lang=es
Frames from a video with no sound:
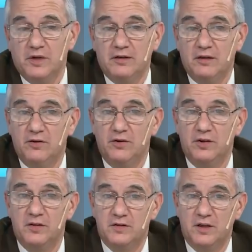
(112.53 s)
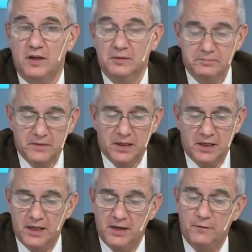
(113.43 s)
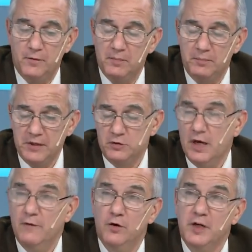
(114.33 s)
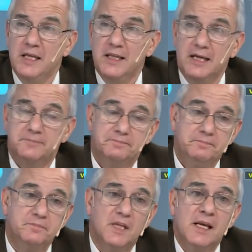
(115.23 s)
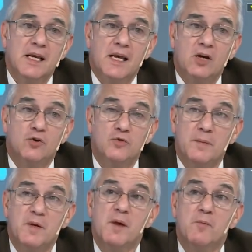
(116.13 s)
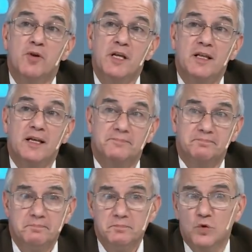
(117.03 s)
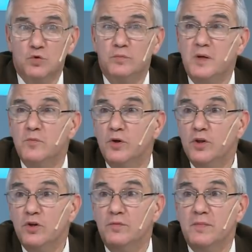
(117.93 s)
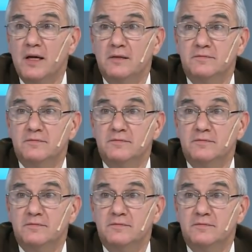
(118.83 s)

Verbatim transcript: hasta lo que hoy es eh, eh, Península Florida. Sí. Con una misma moneda un mismo idioma,